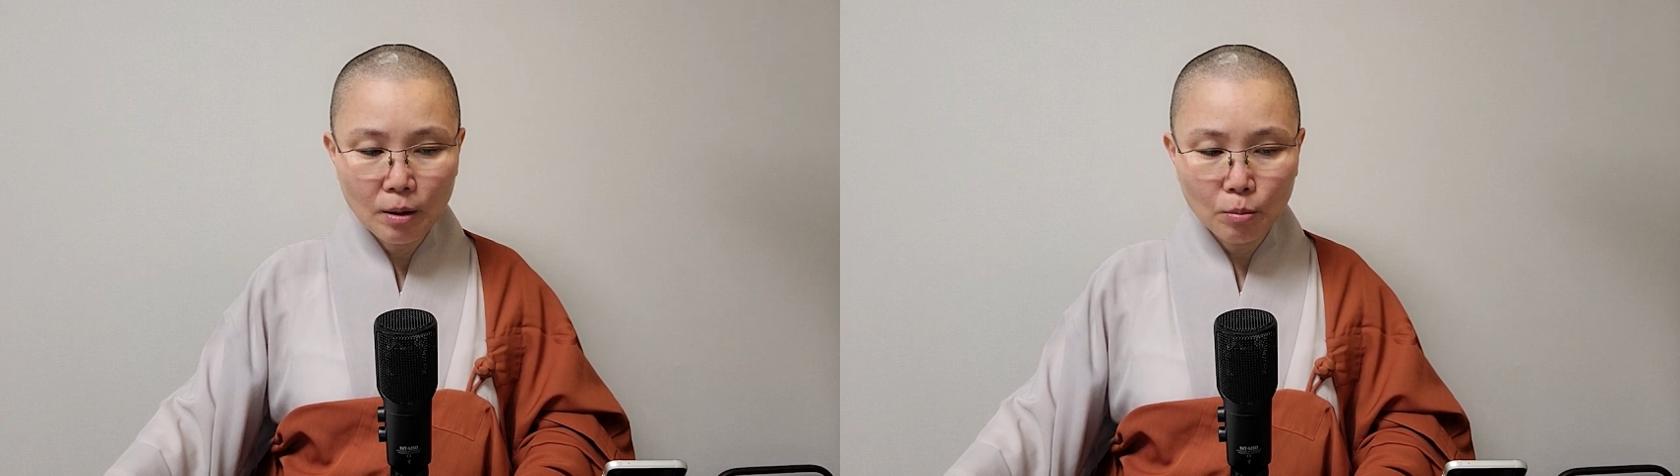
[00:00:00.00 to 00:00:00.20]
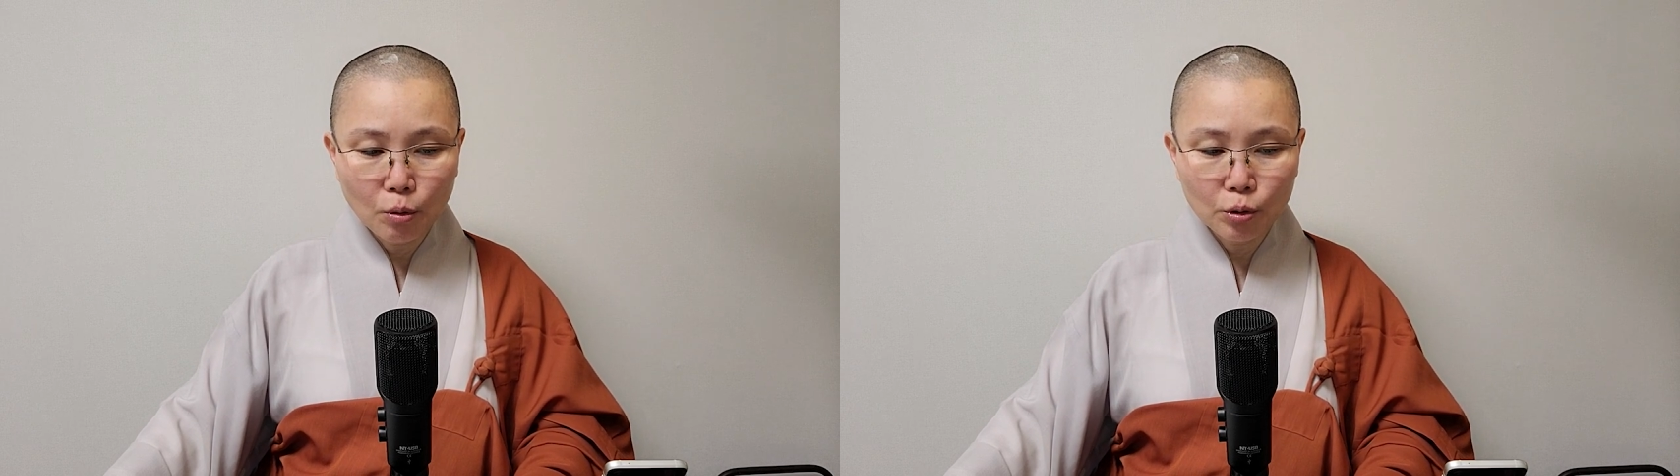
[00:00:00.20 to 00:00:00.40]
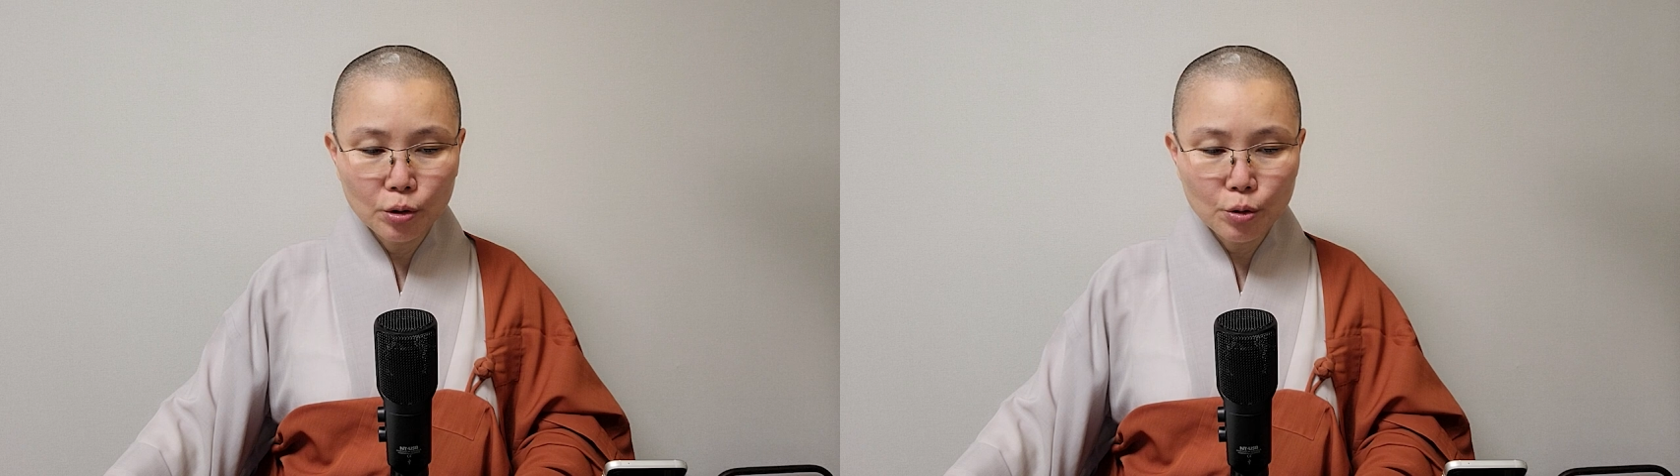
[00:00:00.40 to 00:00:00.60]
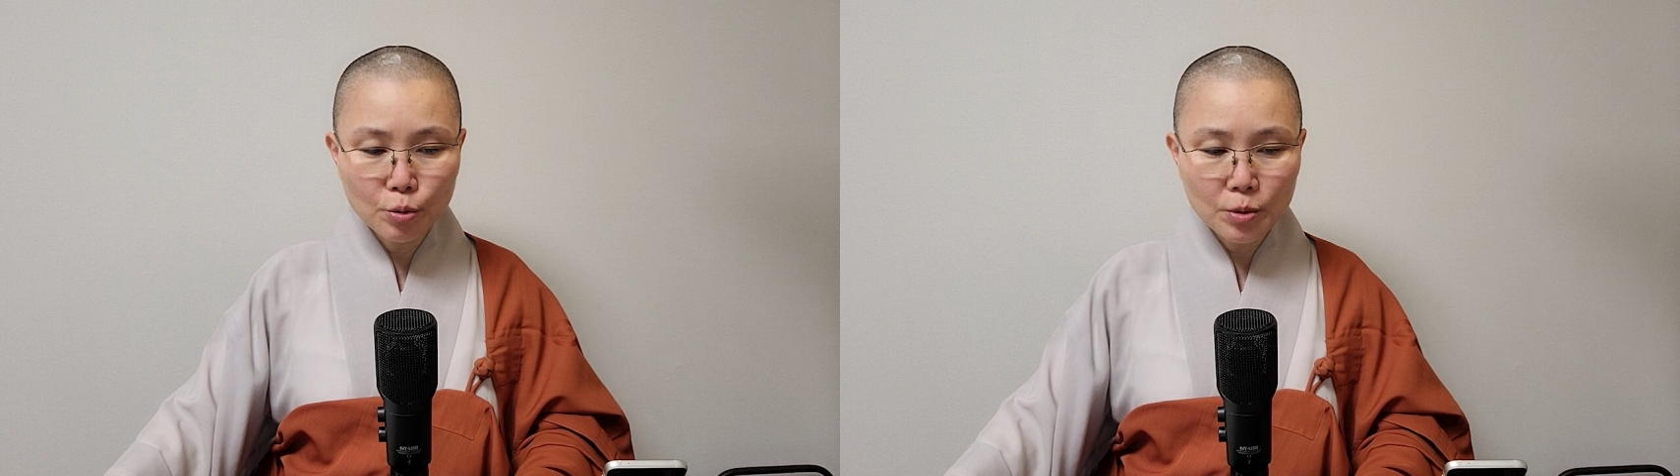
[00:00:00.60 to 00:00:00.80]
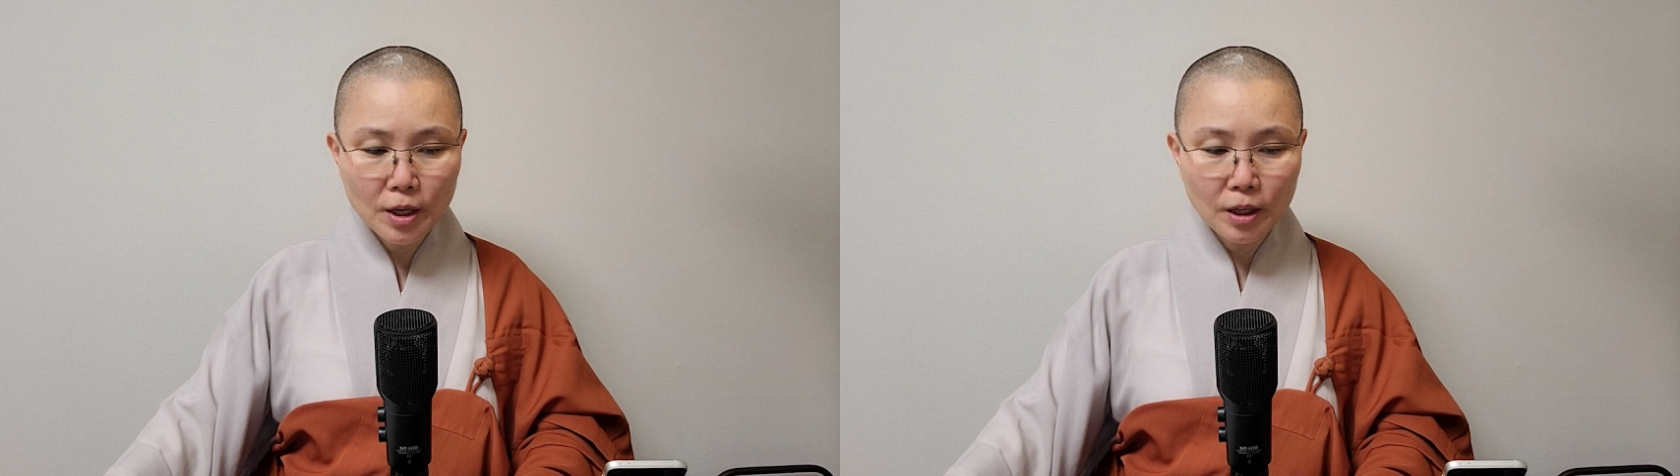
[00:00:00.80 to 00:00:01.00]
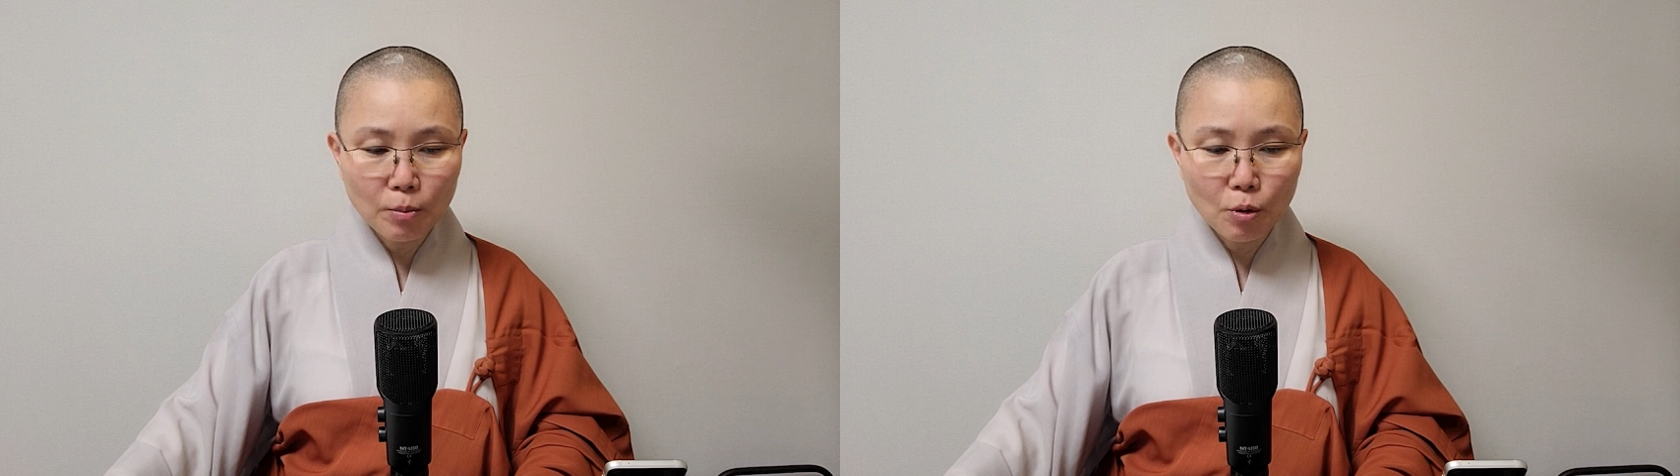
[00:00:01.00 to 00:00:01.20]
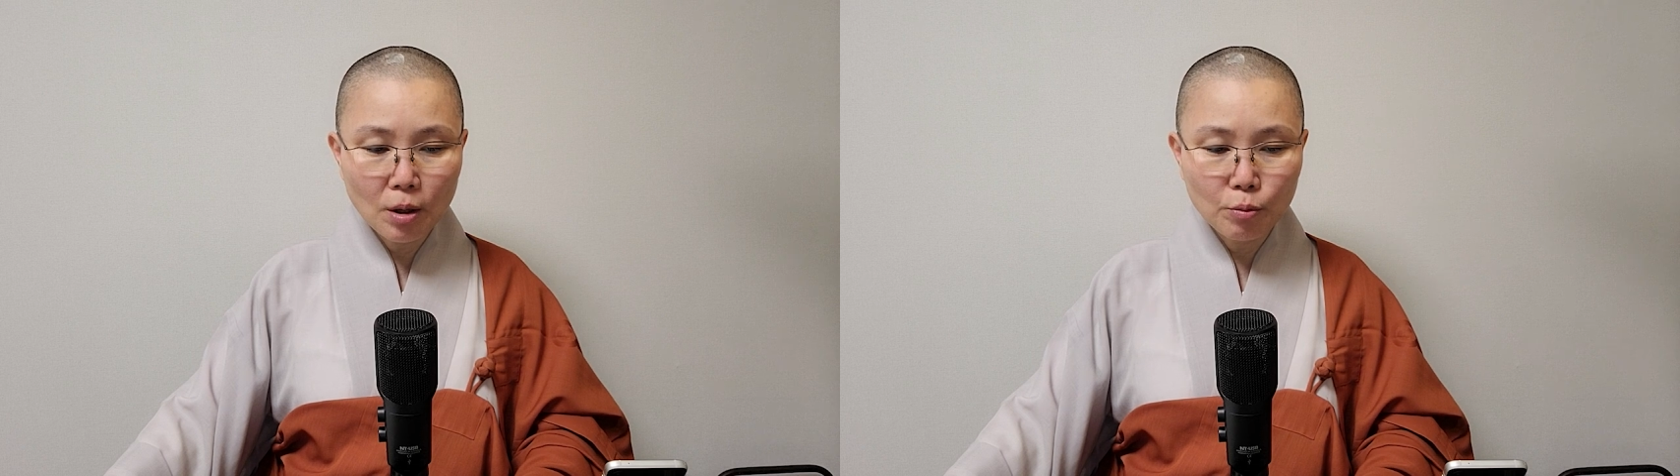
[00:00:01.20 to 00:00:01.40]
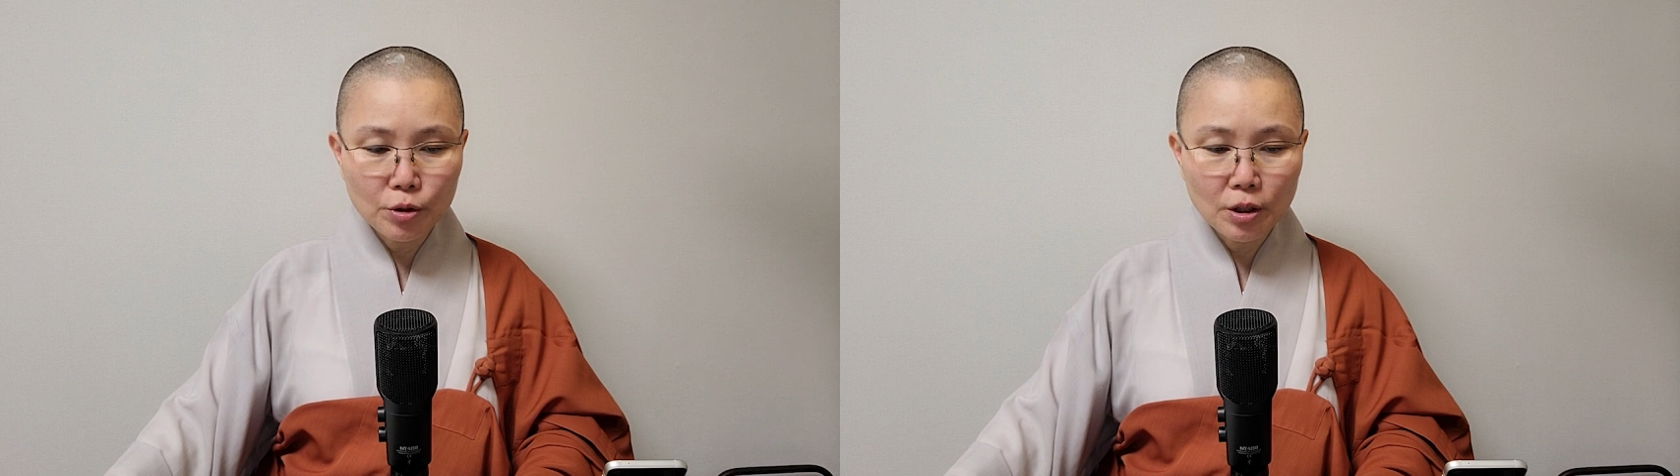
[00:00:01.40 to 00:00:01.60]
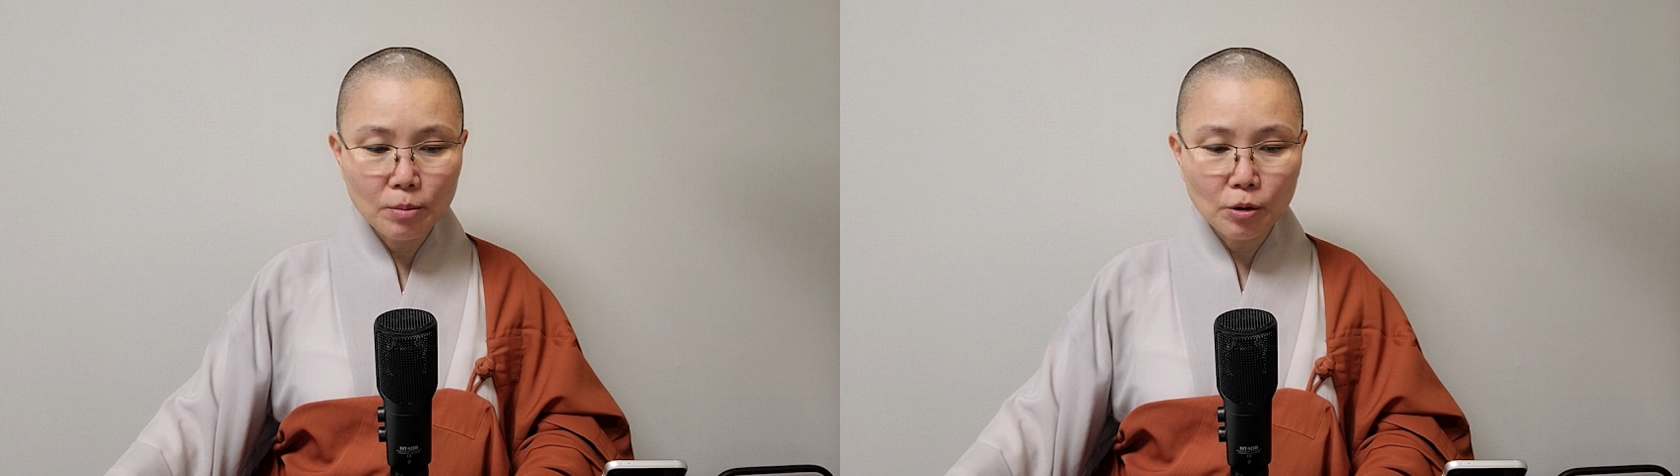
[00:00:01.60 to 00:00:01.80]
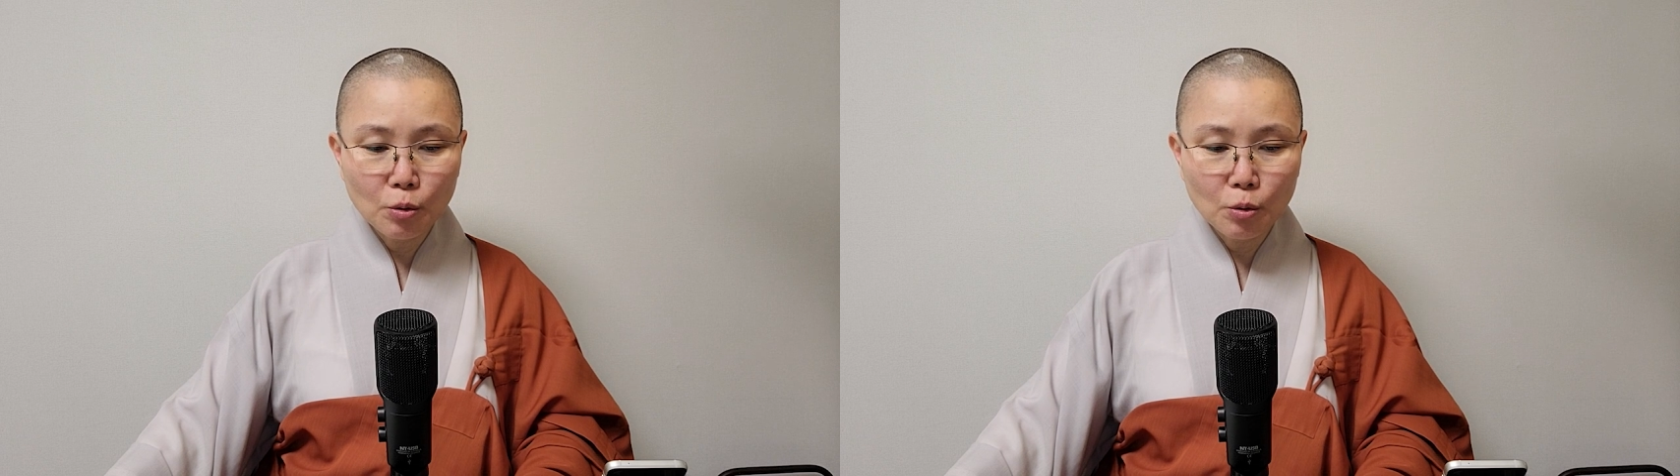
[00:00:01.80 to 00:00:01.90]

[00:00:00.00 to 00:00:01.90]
모든 중생이 본래 부처임을